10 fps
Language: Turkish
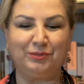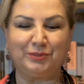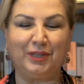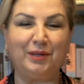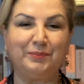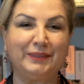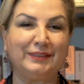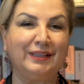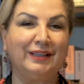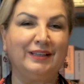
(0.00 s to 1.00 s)
güzel
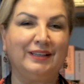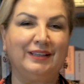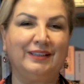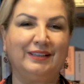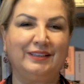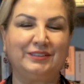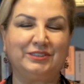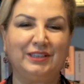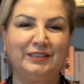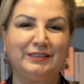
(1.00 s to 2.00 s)
bir e,
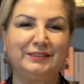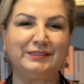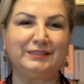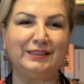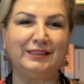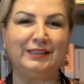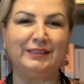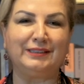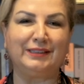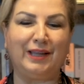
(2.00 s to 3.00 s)

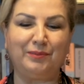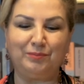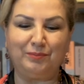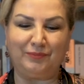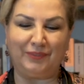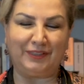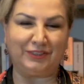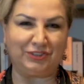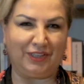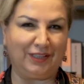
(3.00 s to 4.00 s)
cildinizi nem
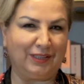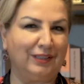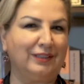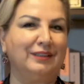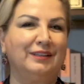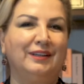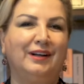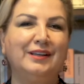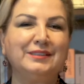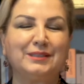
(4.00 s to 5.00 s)
verecek,
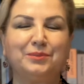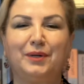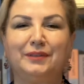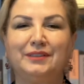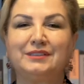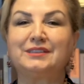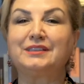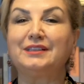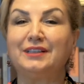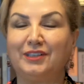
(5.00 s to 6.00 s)
aynı zamanda
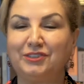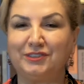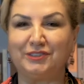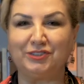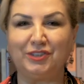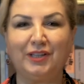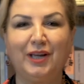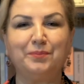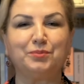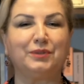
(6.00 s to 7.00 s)
sıkılaştıracak.
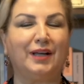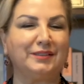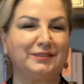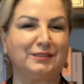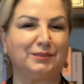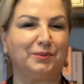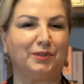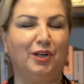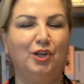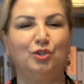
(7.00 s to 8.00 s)
Hep dersiniz
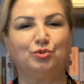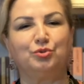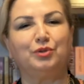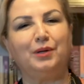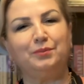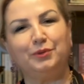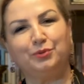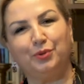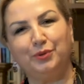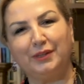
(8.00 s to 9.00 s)
bana Sunu abla
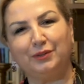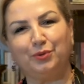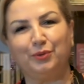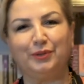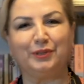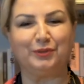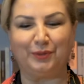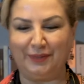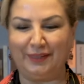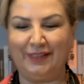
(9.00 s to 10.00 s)
tonik tonik
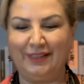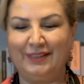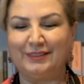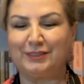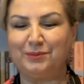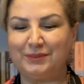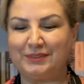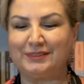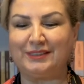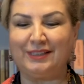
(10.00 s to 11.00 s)
tonik. Şimdi
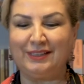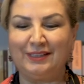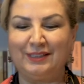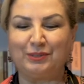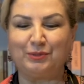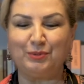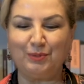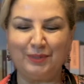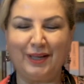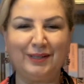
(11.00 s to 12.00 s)
size
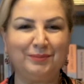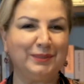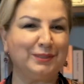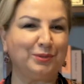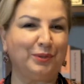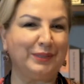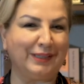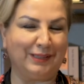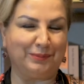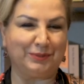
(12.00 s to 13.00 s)
gülden bir
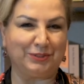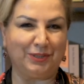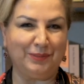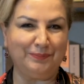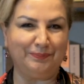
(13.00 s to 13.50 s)
tonik yapacağım.